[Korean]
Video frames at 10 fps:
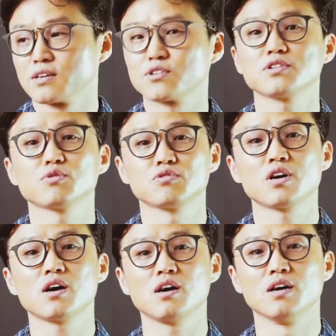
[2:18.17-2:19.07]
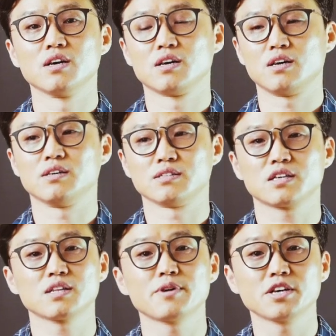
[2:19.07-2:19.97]
그런데 우리가 아,
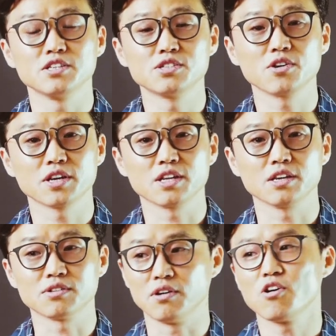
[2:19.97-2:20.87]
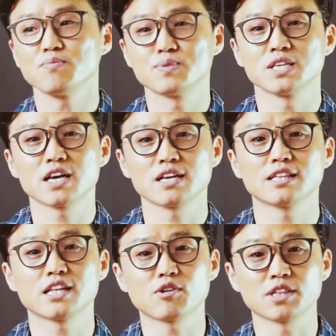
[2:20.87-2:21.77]
상대방의 이성에 대해서 성 비하를
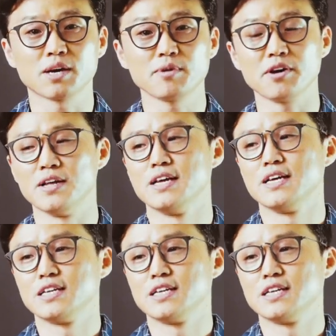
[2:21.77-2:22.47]
한다고 한다면